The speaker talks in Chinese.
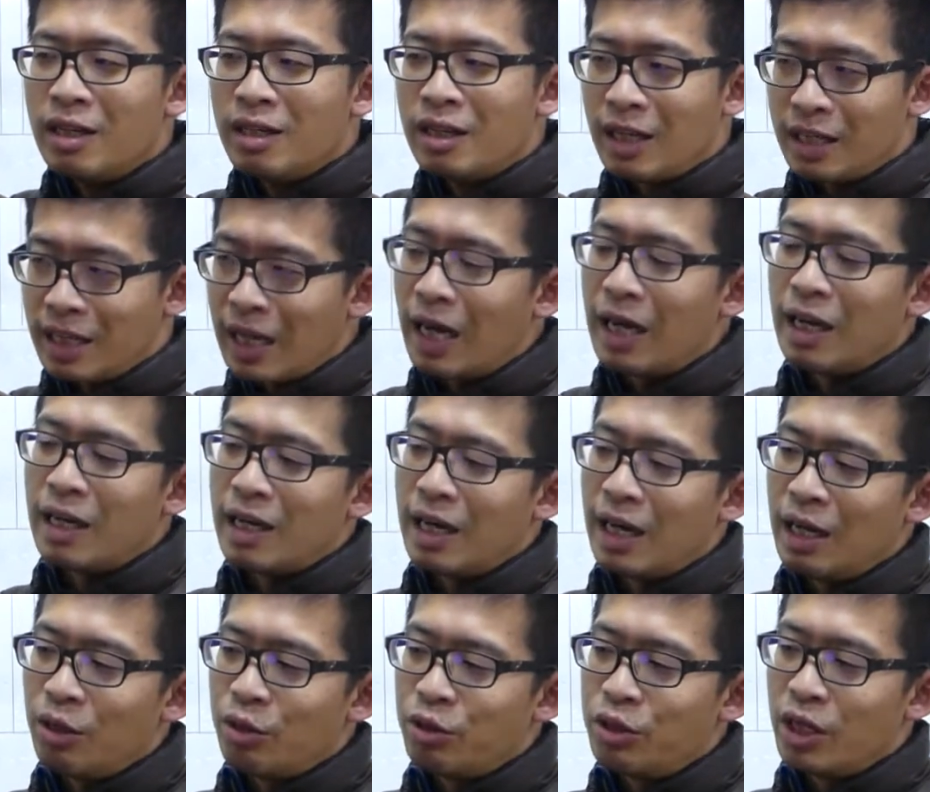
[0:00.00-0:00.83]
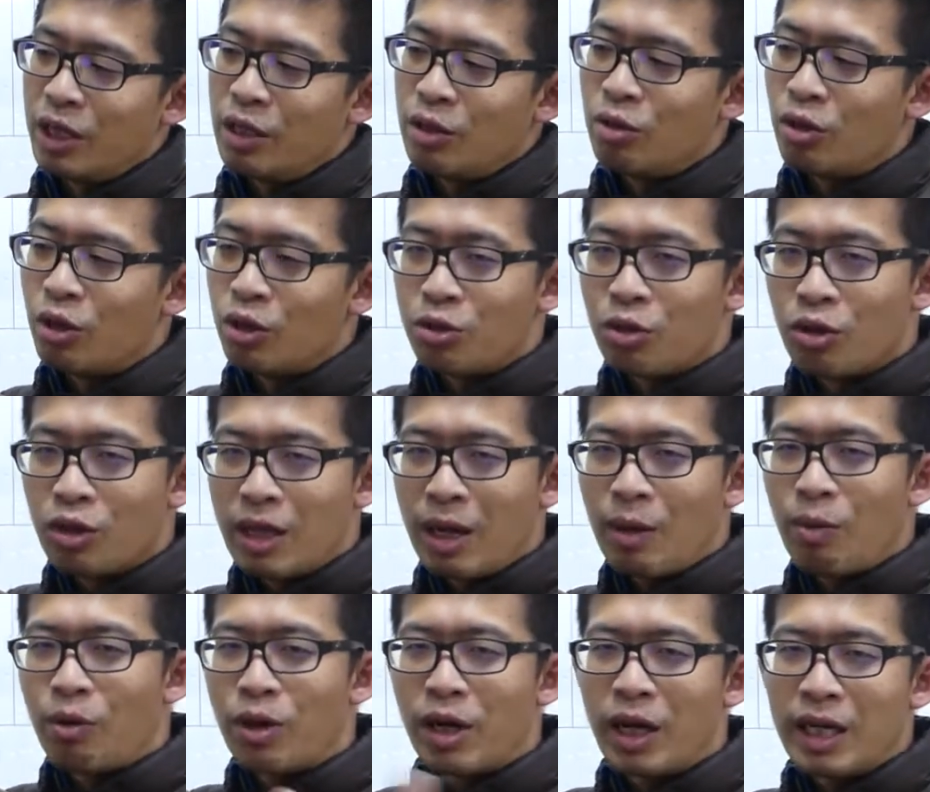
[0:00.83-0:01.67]
那当然了，有些人如果说，
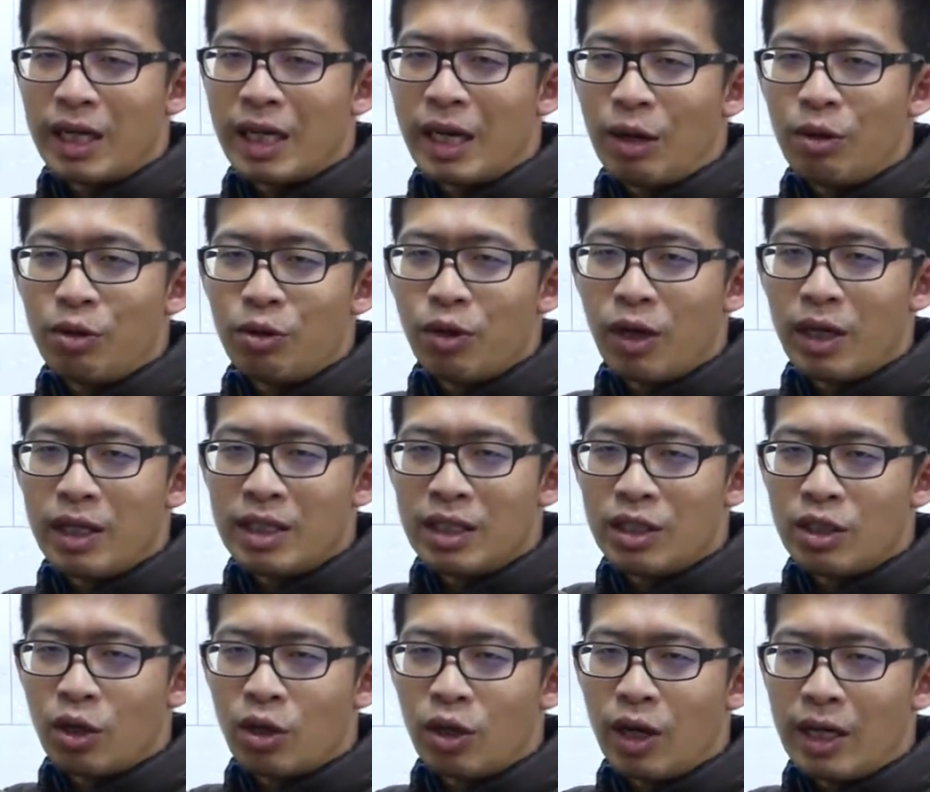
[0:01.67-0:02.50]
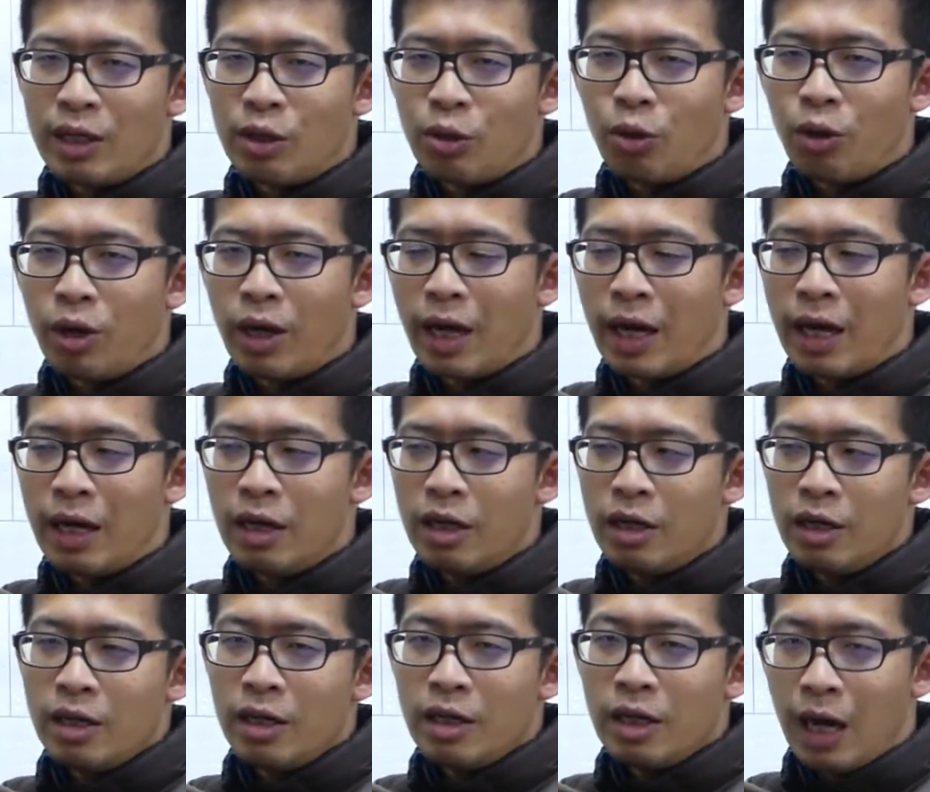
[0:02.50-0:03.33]
那我可以靠另外一只手来推啊，
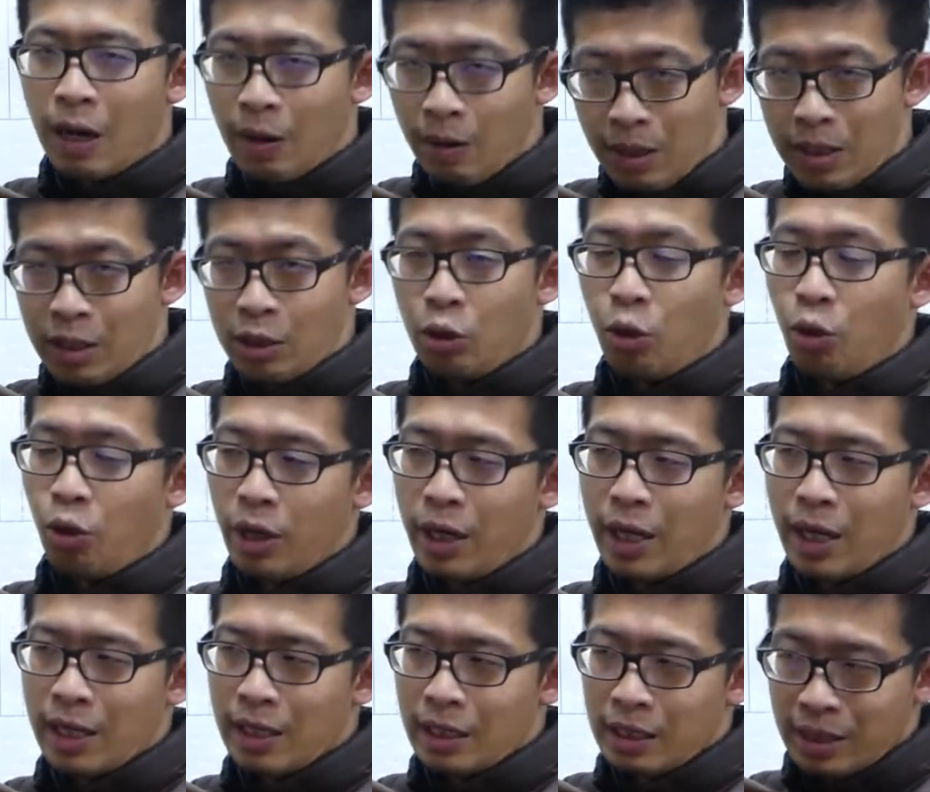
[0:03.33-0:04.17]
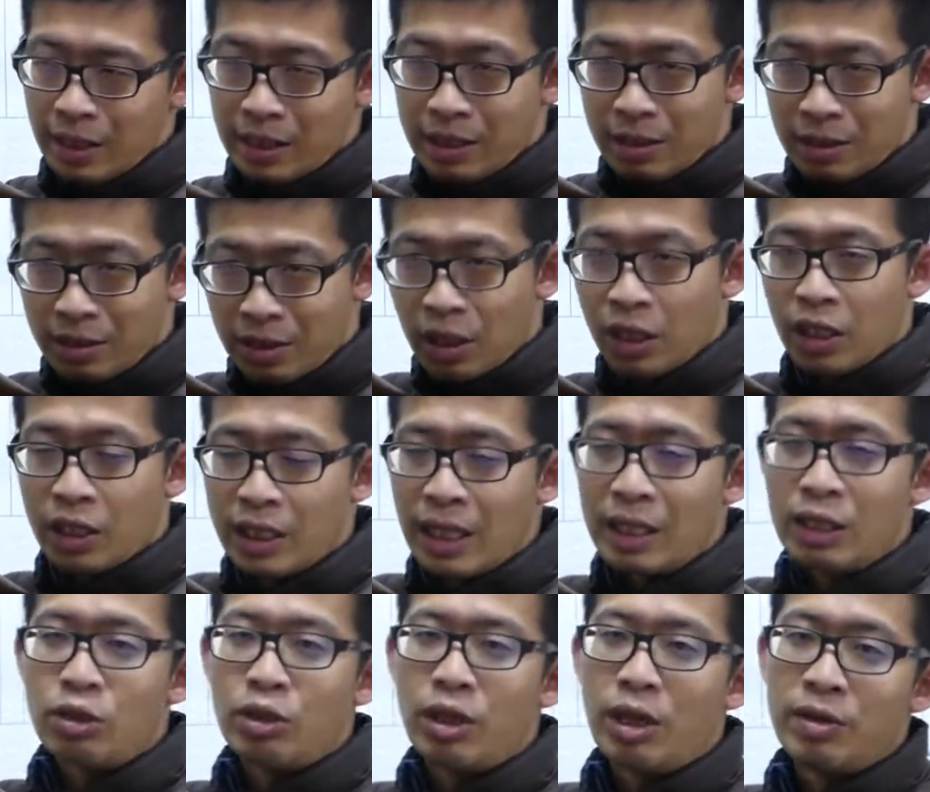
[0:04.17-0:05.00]
好啊，你推啊，整个
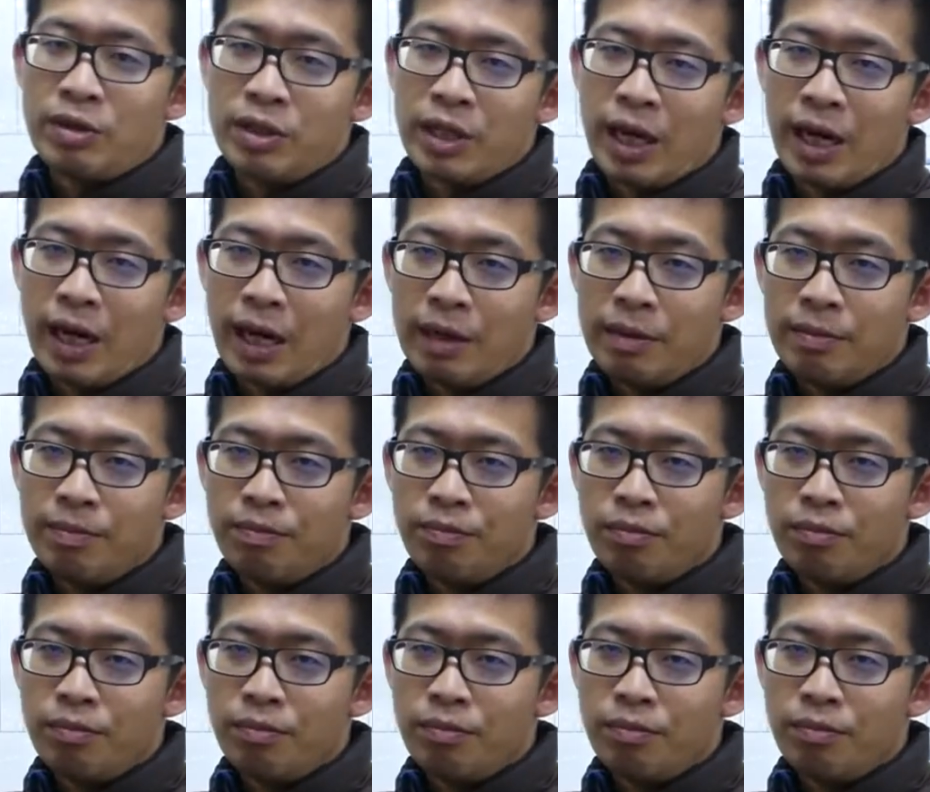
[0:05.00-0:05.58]
蛋就掉下来。